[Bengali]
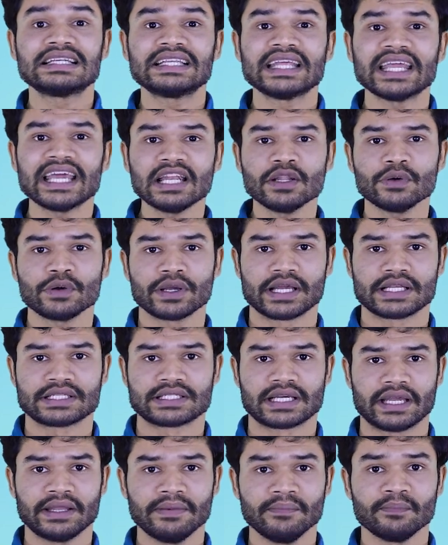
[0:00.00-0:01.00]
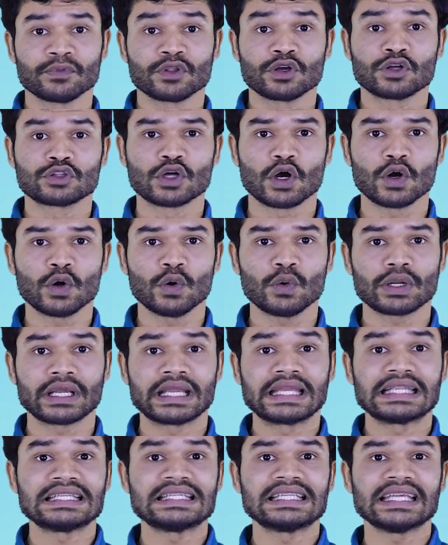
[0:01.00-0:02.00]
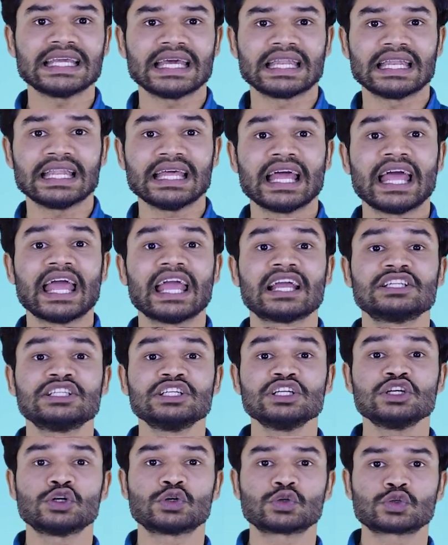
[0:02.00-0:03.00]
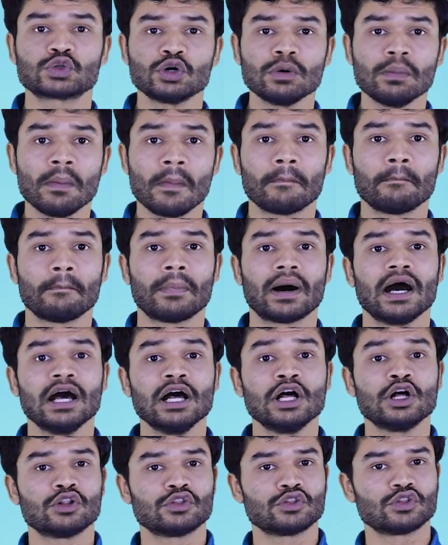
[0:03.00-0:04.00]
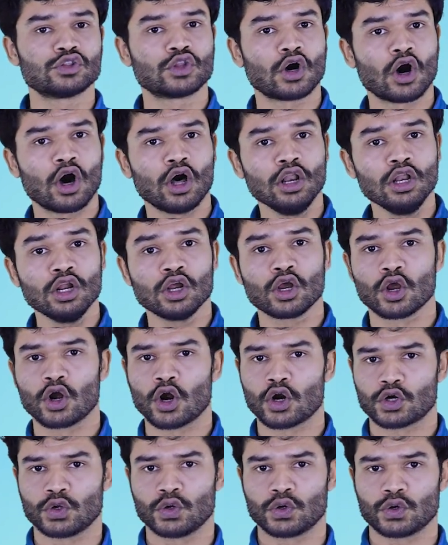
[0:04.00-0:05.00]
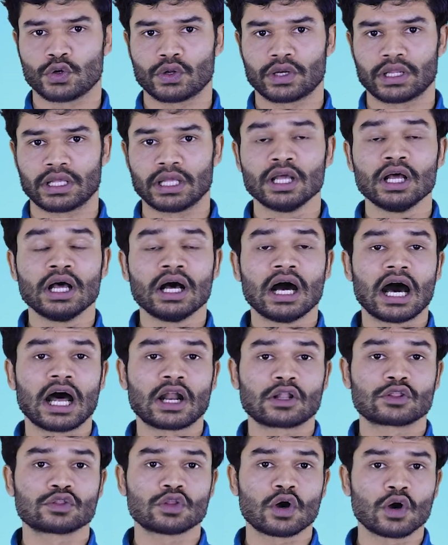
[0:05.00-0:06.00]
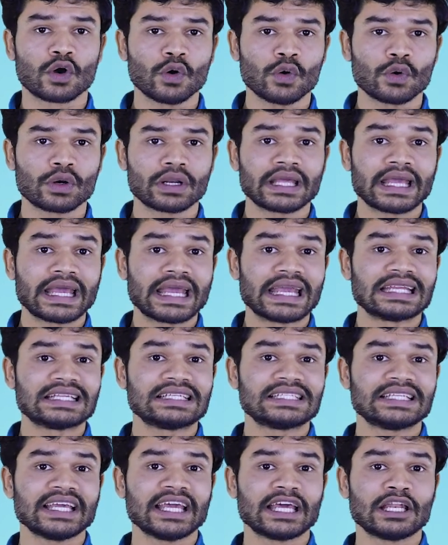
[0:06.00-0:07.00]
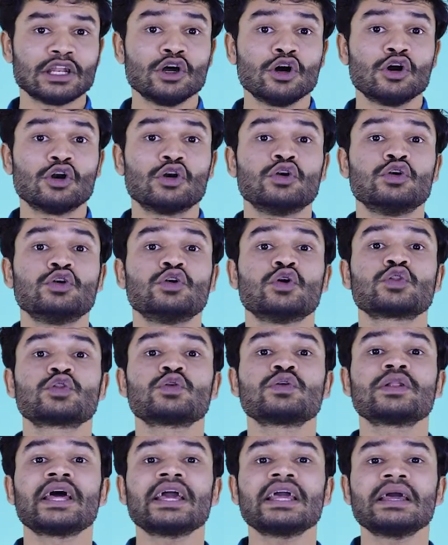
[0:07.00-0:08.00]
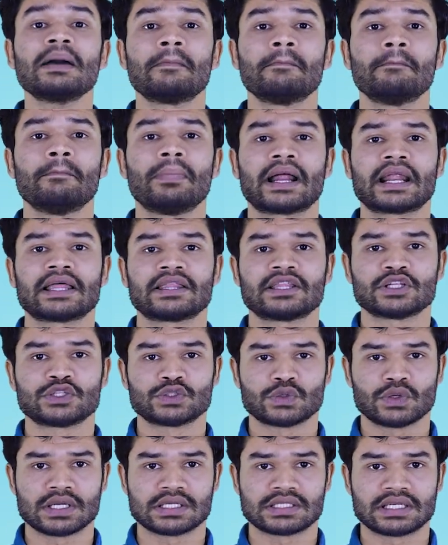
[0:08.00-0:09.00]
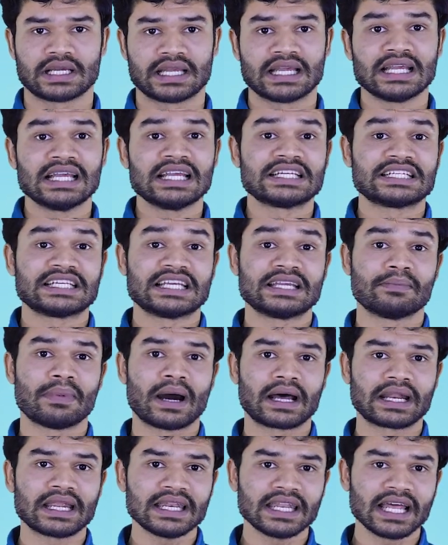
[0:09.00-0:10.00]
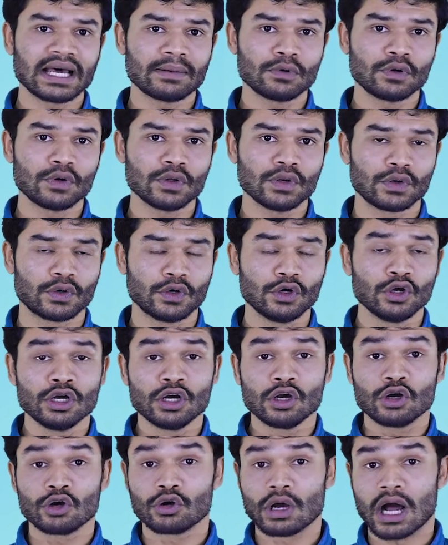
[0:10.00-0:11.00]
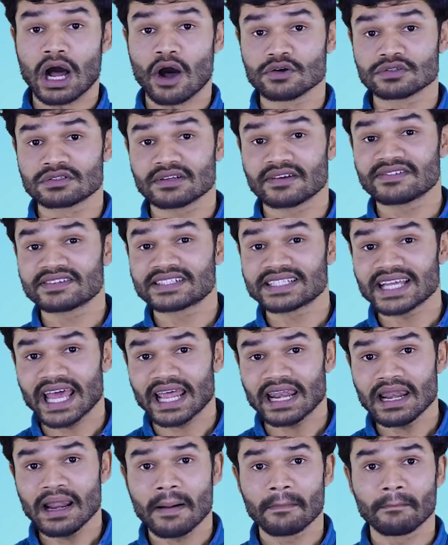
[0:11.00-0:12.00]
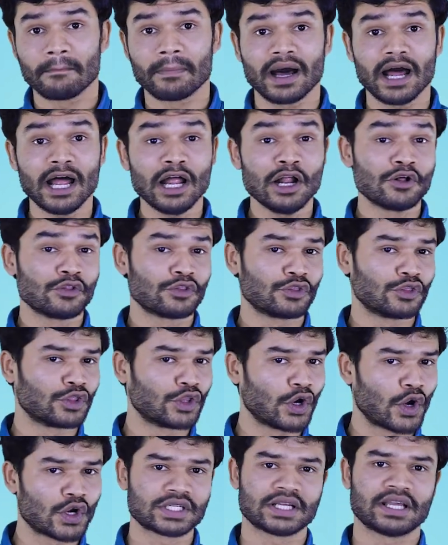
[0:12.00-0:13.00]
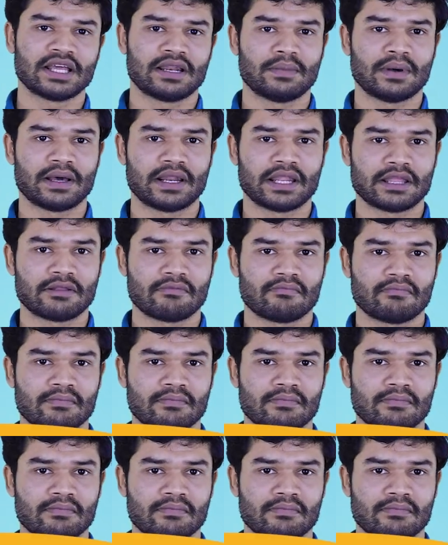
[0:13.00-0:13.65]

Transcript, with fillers: টেন হয়ে যায় তখন এই টেন একটি গ্রুপ বা দল গঠন করে আর তখন এই টেন নতুন এক বাড়িতে চলে যায় সেই বাড়ির নাম হলো হাউস অফ টেন বা দশের বাড়ি